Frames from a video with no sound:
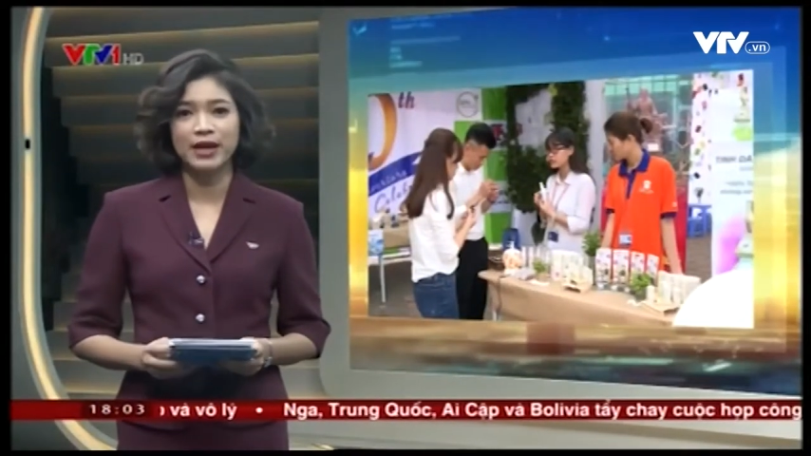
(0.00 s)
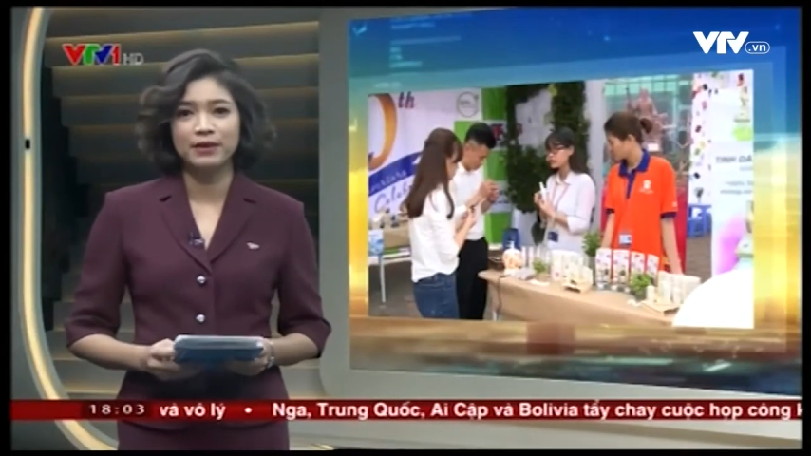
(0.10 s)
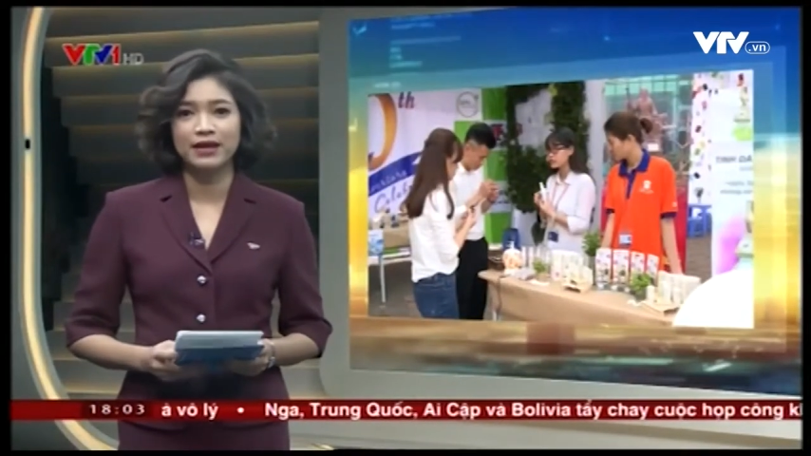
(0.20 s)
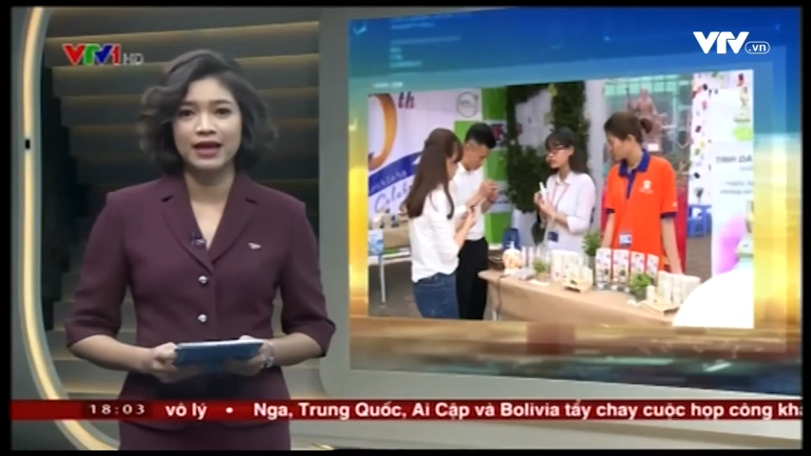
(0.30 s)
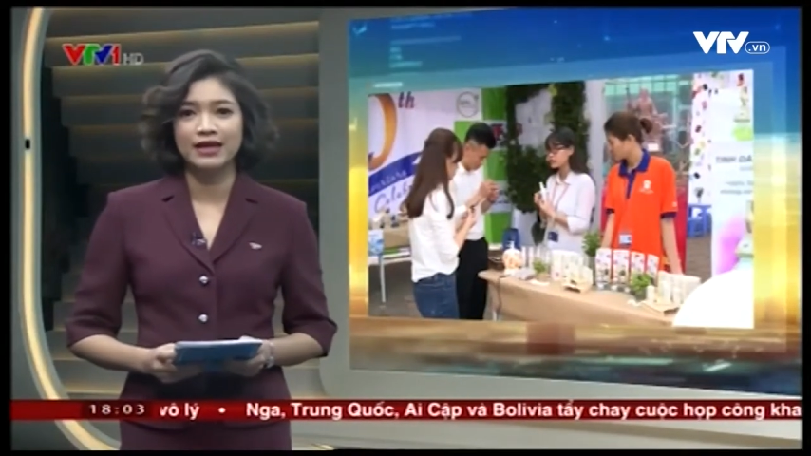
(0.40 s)

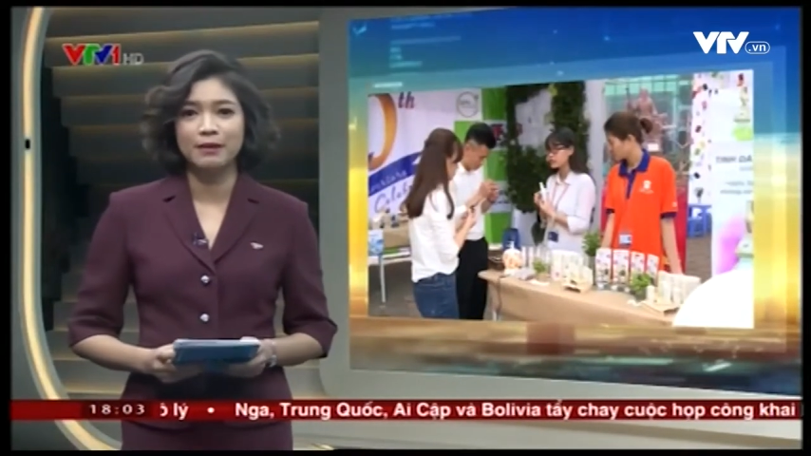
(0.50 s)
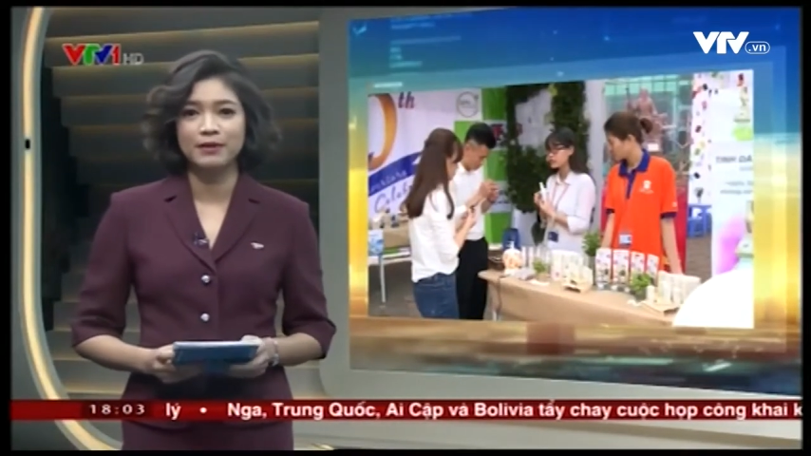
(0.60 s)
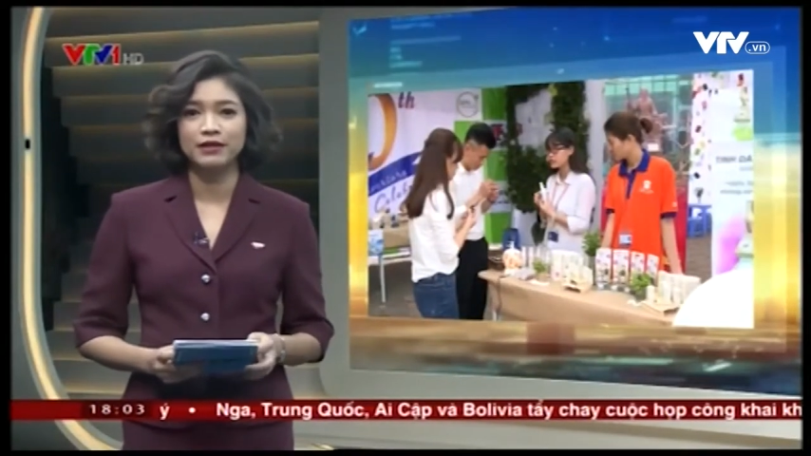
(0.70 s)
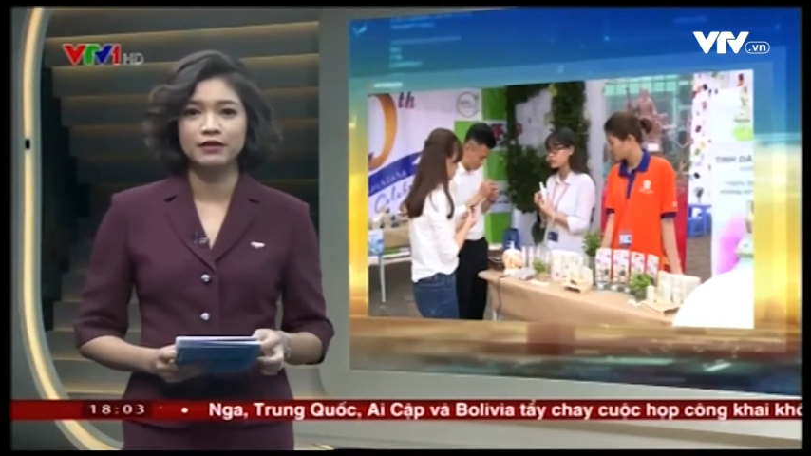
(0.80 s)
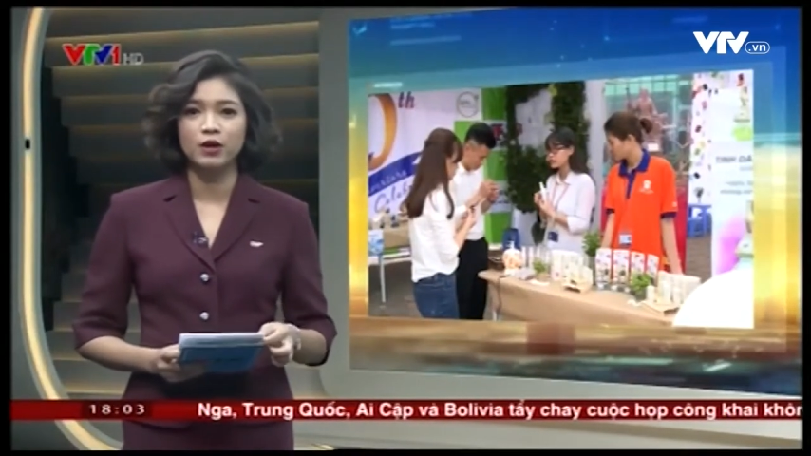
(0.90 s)
Nam hiện nay đã
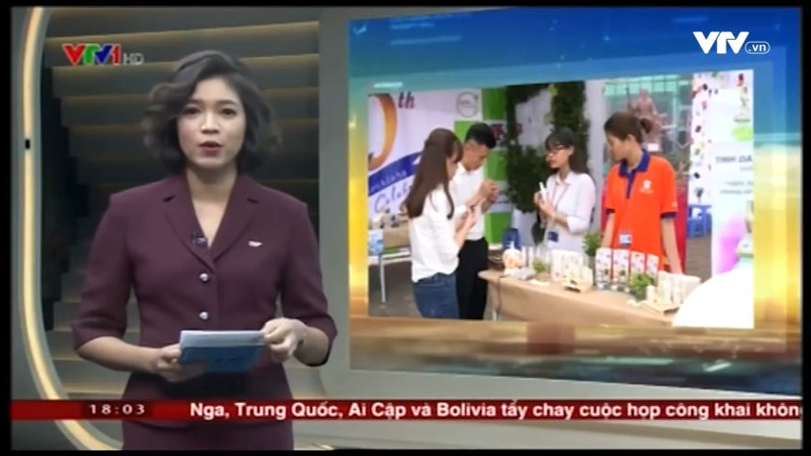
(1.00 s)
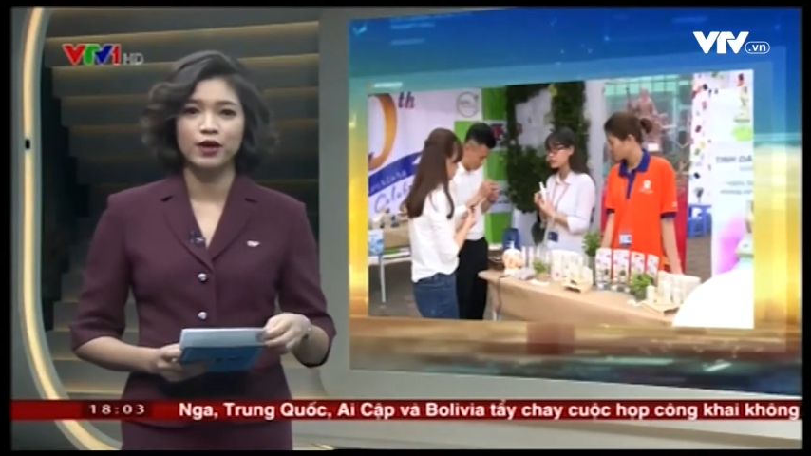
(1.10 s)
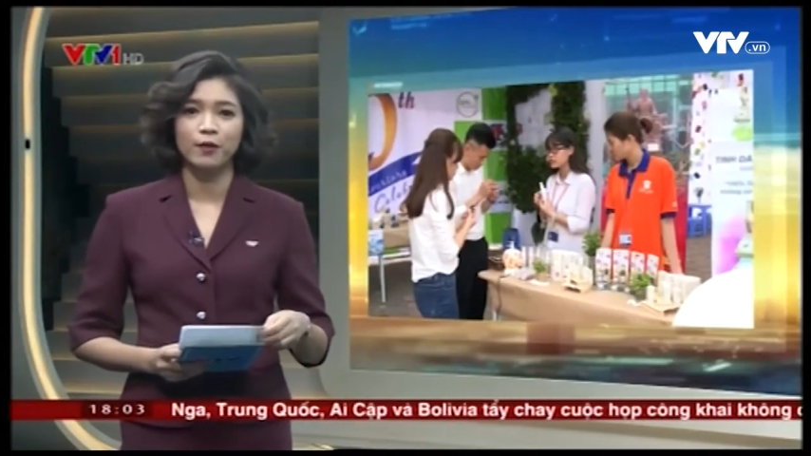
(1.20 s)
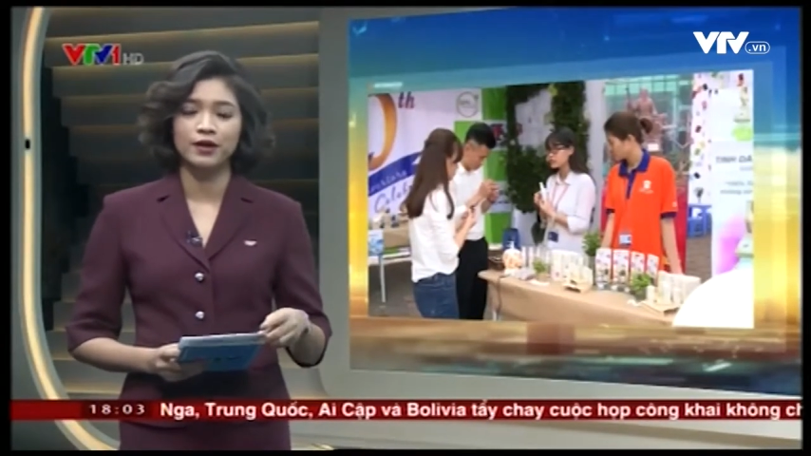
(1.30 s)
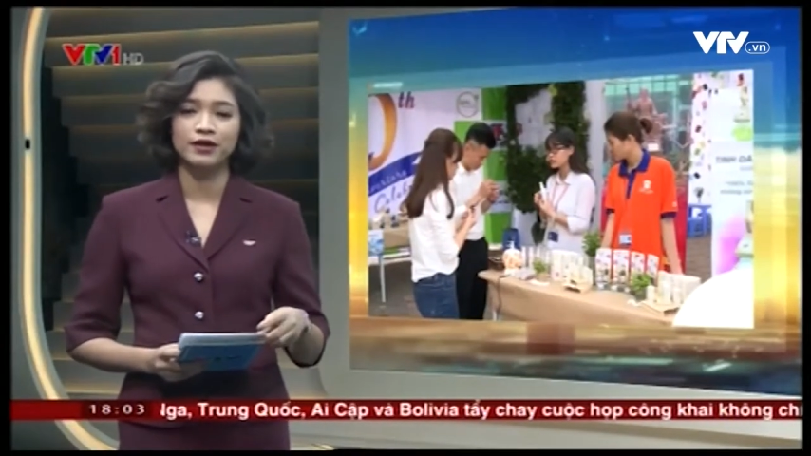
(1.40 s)
biết tới các
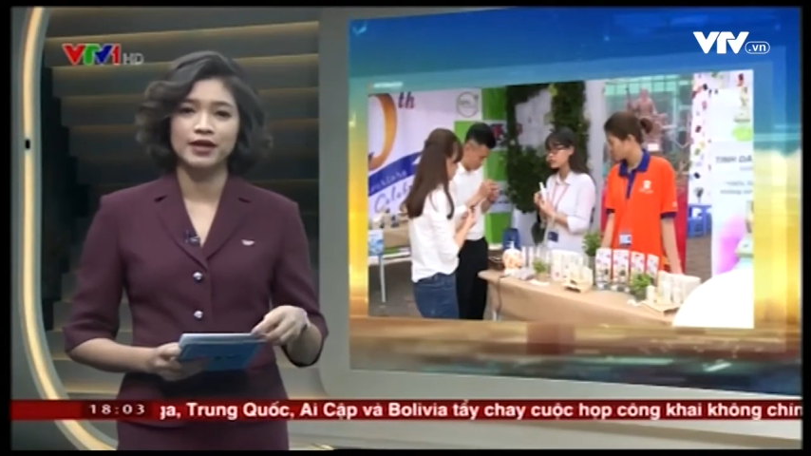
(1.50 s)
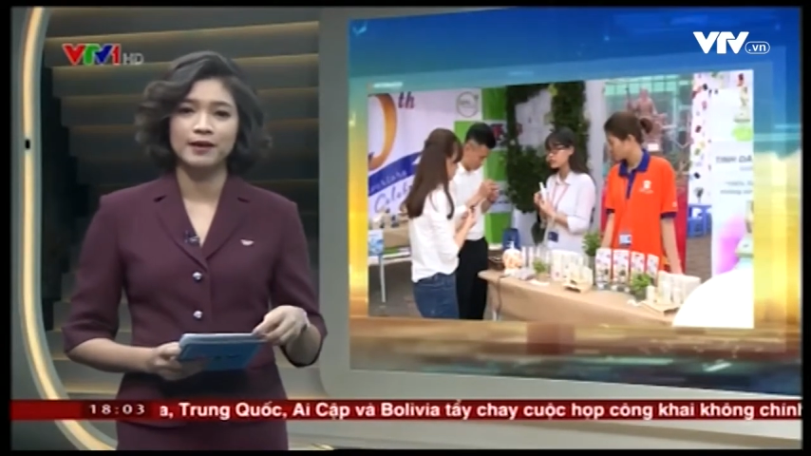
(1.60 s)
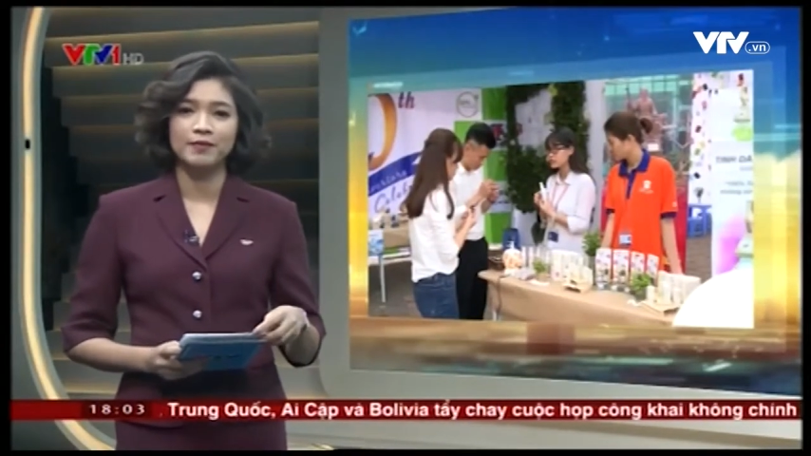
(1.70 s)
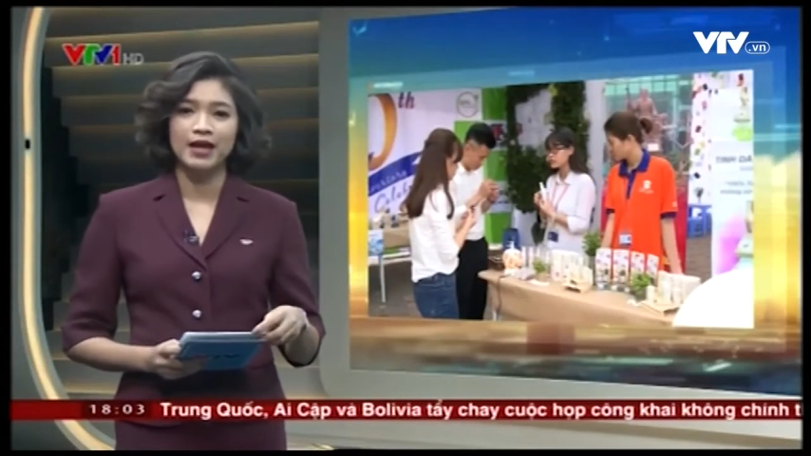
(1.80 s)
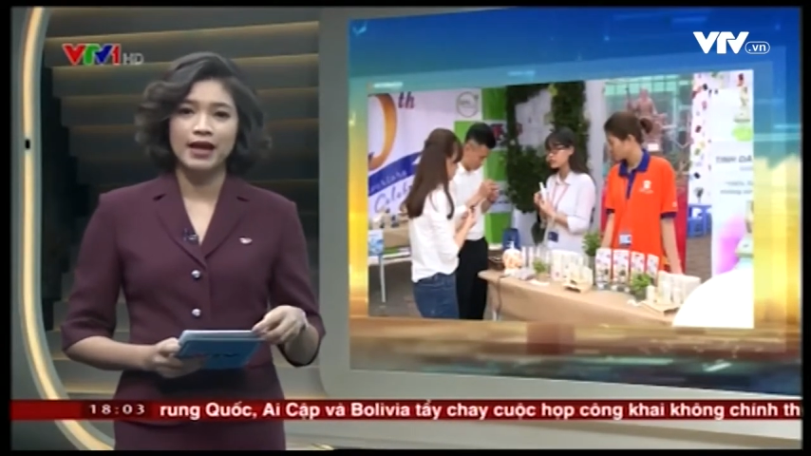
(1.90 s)
hoạt động khởi
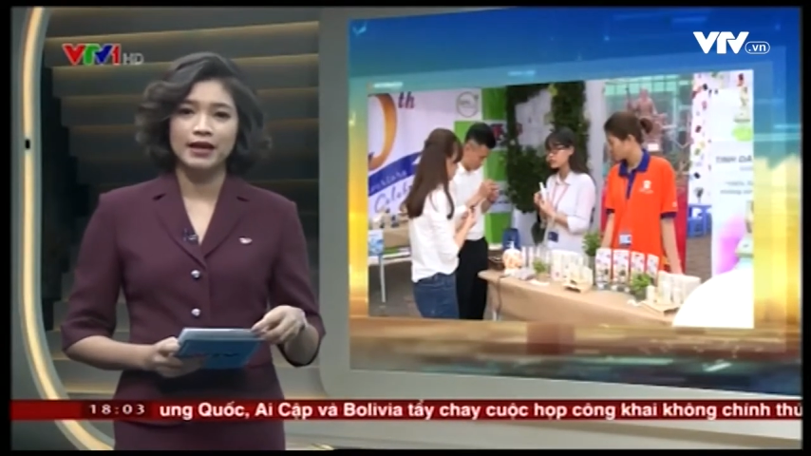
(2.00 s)
nghiệp.